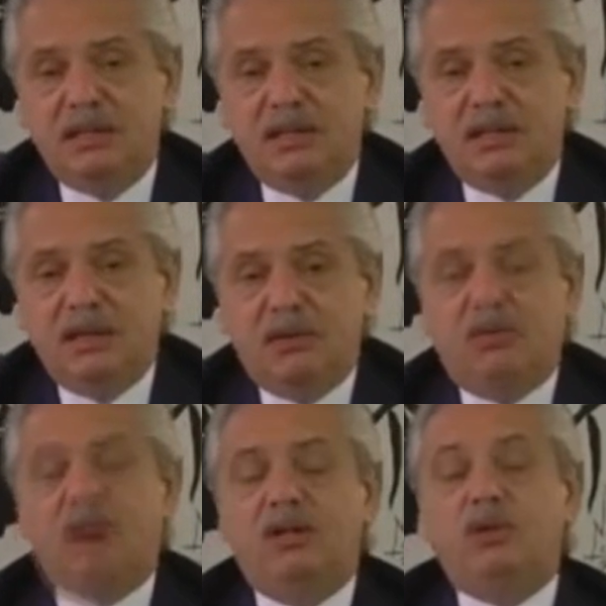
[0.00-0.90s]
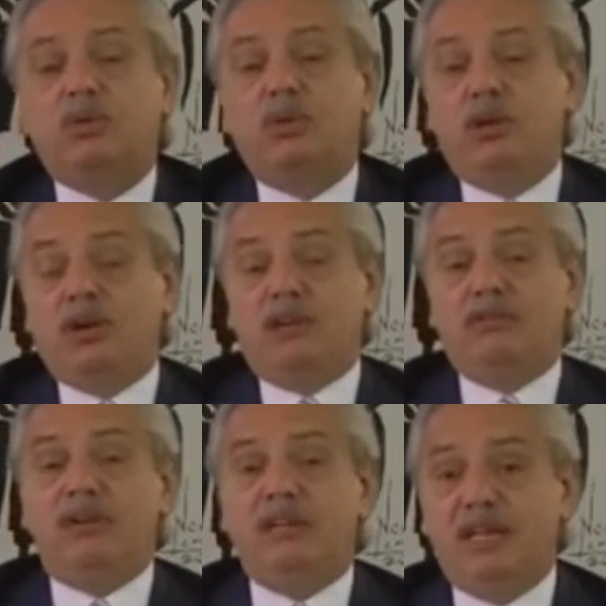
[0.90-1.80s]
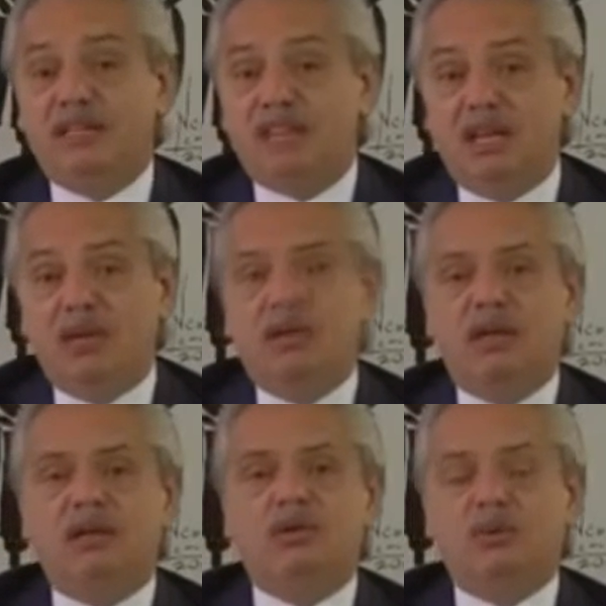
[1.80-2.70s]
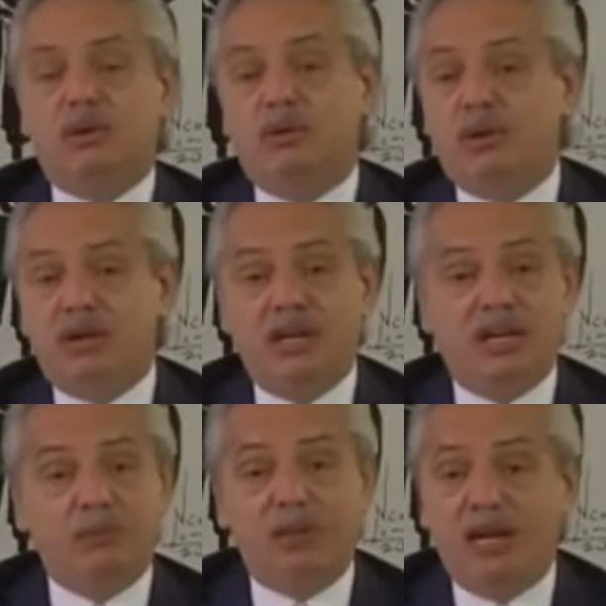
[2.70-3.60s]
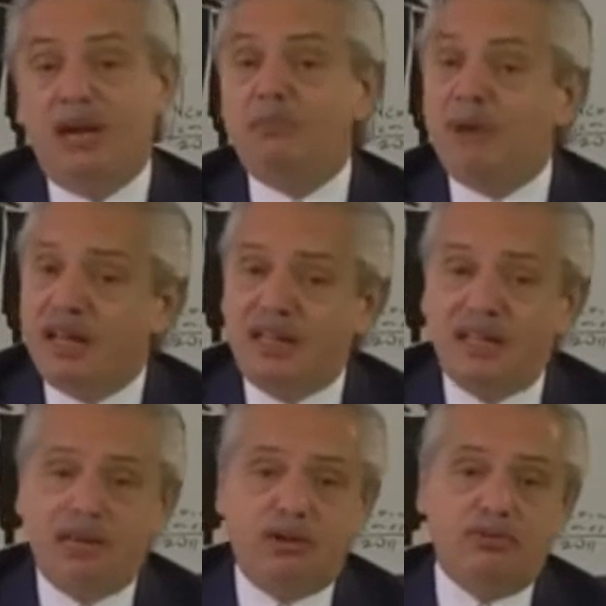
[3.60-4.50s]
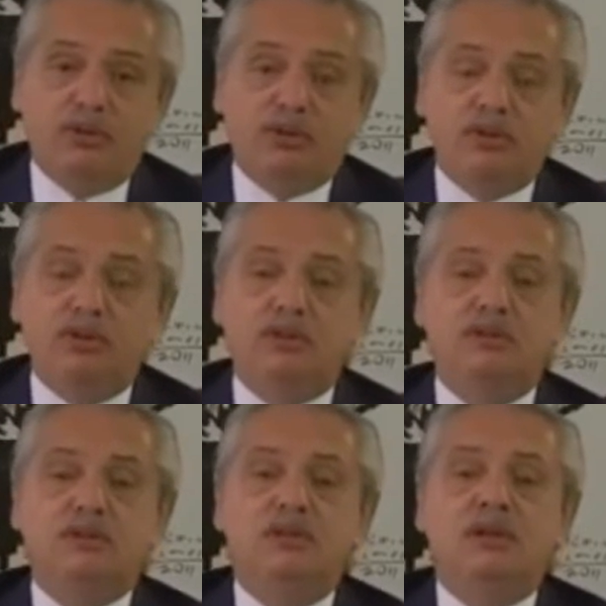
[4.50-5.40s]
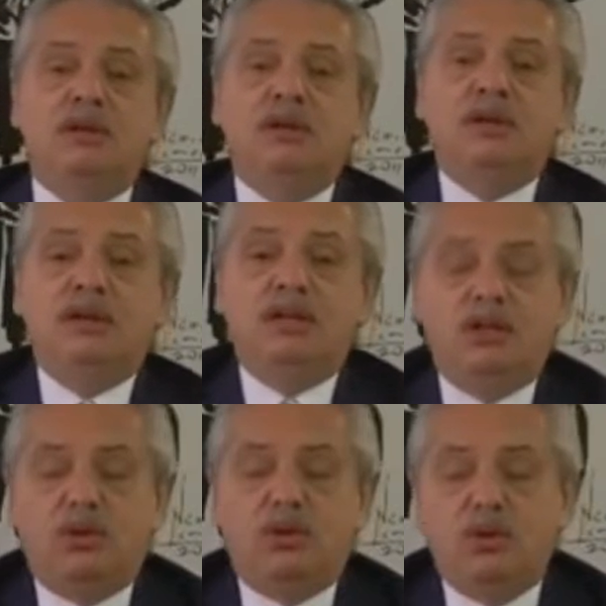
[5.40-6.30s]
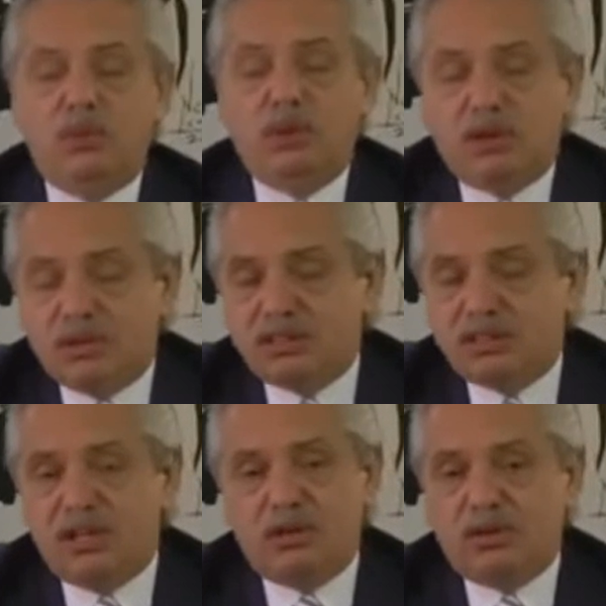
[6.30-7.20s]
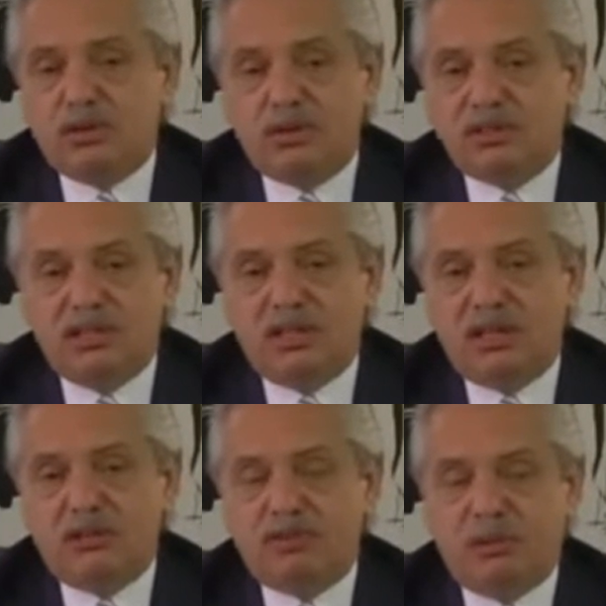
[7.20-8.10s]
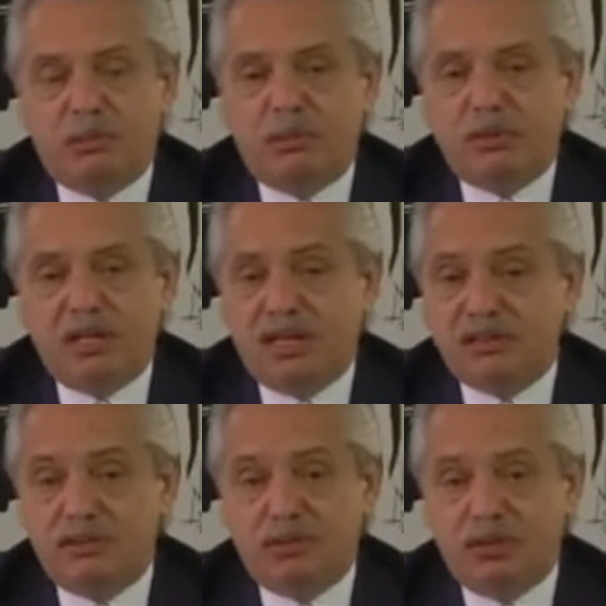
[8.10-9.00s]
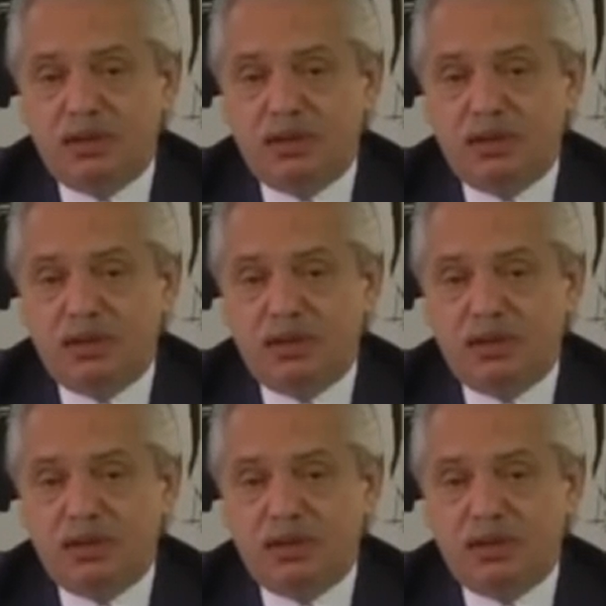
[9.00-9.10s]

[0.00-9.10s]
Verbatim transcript: Cuando tuvieron que enfrentar esa deuda, no tuvieron mejor idea que pedirle más dinero al fondo. Y lo único que hicieron con todo ese dinero fue permitir que se fugue.